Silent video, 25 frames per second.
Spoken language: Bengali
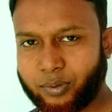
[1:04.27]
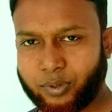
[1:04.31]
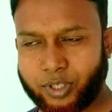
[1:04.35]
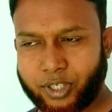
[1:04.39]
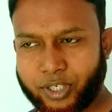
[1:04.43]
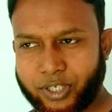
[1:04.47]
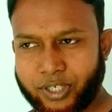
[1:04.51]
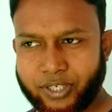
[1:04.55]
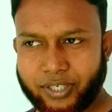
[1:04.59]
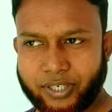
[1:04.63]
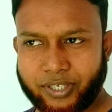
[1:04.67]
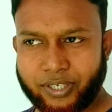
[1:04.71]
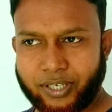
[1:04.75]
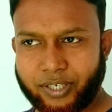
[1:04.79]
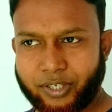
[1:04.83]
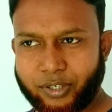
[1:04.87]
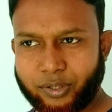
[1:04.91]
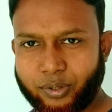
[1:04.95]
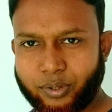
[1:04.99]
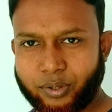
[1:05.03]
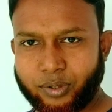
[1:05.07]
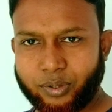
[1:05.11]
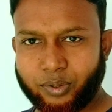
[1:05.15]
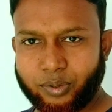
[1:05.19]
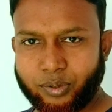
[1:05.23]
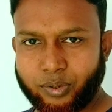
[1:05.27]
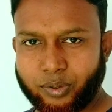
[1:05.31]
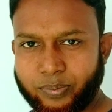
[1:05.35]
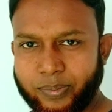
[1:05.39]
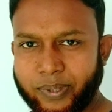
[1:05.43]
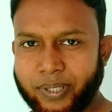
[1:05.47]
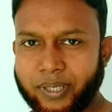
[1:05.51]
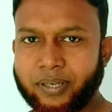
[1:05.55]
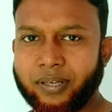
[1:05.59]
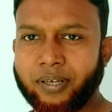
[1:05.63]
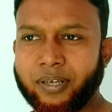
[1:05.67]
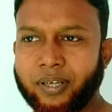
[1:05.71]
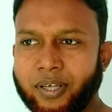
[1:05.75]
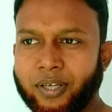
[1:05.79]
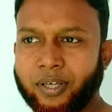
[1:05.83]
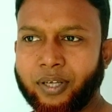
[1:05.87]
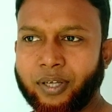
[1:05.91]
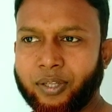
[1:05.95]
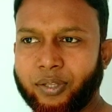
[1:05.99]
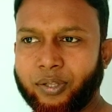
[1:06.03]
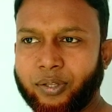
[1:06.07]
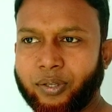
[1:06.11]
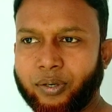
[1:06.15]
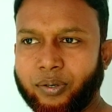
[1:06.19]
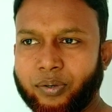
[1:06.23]
কোশ্চেনটা যখন করবেন
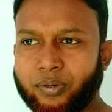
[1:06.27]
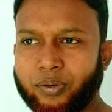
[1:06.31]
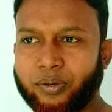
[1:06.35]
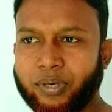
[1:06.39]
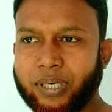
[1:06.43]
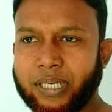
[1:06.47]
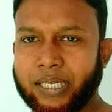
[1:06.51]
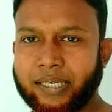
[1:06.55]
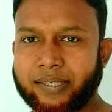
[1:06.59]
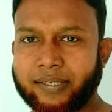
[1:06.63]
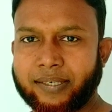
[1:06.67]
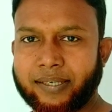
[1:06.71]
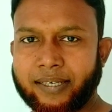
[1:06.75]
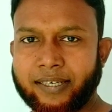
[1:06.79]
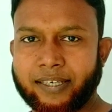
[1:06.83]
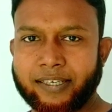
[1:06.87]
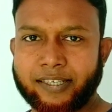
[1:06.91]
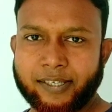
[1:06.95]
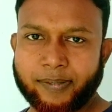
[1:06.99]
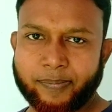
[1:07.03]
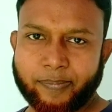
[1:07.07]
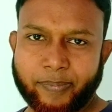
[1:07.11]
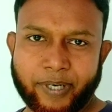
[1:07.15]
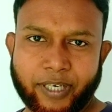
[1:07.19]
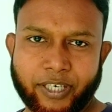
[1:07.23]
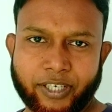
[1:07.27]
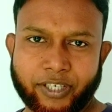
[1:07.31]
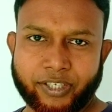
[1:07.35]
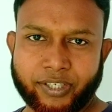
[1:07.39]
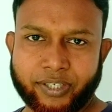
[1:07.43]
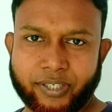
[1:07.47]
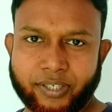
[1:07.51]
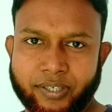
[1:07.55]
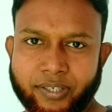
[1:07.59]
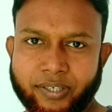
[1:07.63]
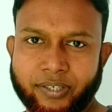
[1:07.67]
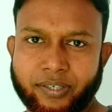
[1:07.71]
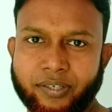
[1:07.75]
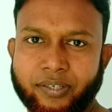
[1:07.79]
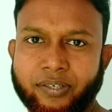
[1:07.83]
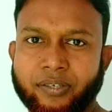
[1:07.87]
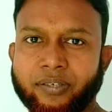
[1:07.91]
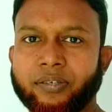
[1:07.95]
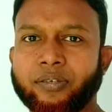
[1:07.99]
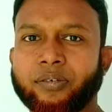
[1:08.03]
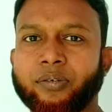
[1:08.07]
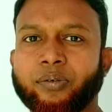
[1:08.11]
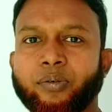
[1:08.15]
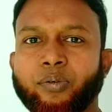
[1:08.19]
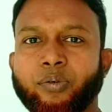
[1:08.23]
তখন একটা এক্সপ্রেশন
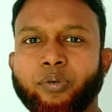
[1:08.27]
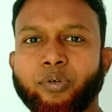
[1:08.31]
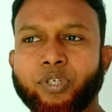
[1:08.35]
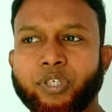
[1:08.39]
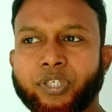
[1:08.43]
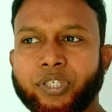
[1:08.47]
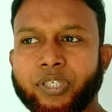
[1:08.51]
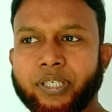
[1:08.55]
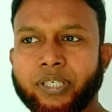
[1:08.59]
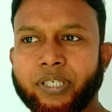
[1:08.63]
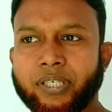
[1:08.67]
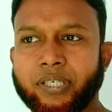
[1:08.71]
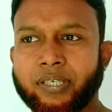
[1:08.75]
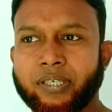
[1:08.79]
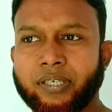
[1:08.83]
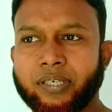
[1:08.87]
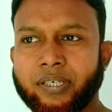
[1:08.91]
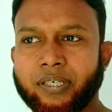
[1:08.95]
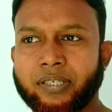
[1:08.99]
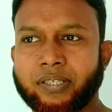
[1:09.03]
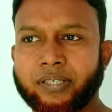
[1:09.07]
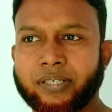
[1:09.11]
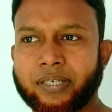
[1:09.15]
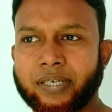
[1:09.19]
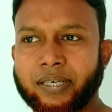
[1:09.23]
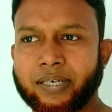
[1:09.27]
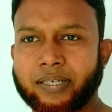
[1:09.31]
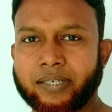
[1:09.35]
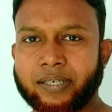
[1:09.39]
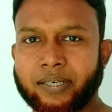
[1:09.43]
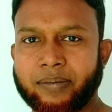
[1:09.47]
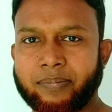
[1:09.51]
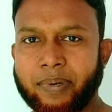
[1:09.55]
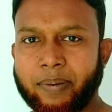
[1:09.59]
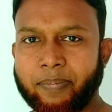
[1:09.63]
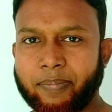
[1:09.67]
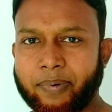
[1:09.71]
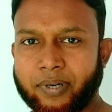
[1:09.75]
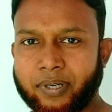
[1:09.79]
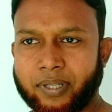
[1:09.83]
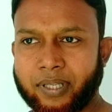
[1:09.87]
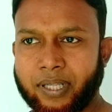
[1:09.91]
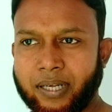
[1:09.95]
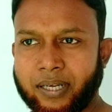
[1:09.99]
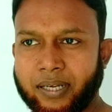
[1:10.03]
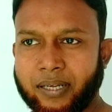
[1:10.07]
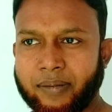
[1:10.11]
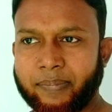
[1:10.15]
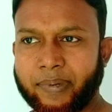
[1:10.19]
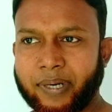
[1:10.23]
কোশ্চেনের যে একটা ব্যাপার
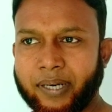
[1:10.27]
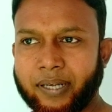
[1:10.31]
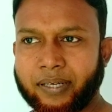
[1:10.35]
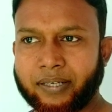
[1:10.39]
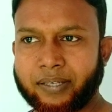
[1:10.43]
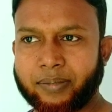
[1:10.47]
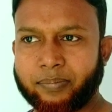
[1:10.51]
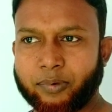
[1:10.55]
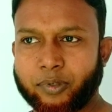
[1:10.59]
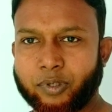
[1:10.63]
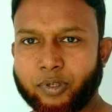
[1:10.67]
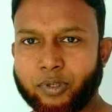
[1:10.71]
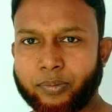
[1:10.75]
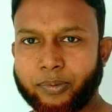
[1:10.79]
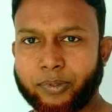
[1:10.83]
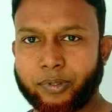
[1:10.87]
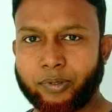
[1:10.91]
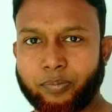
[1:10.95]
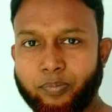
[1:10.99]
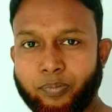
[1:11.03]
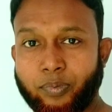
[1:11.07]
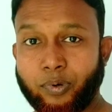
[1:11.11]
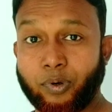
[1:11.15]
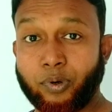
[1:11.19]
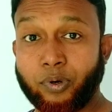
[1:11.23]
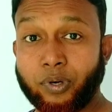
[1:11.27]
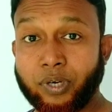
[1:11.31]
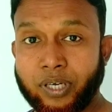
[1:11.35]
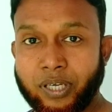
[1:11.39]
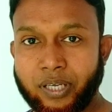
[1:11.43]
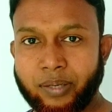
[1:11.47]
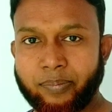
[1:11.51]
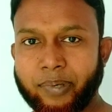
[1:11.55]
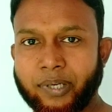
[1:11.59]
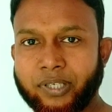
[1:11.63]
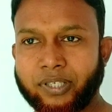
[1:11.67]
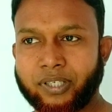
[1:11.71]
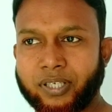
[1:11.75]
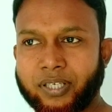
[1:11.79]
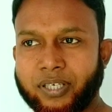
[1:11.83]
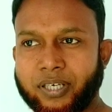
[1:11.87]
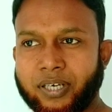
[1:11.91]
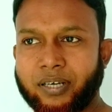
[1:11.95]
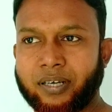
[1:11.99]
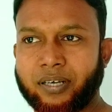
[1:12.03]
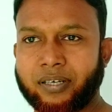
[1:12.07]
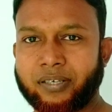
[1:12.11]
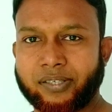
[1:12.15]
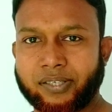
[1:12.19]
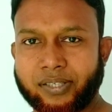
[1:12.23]
থাকে মানে একটা প্রশ্নবোধক ভঙ্গিমা
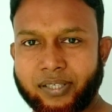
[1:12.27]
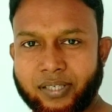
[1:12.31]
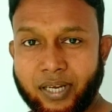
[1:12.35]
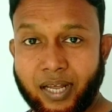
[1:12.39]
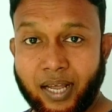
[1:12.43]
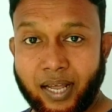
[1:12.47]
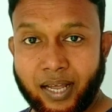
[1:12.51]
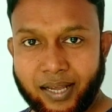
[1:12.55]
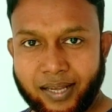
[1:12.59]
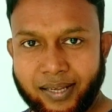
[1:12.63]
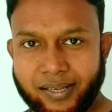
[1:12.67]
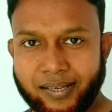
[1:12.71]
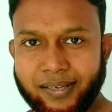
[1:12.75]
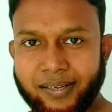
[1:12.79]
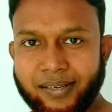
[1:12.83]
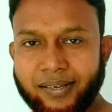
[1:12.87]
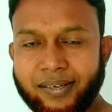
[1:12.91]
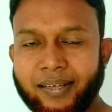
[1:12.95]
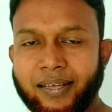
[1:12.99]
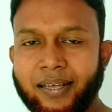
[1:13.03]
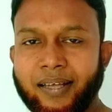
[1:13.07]
যেটা স্টাইল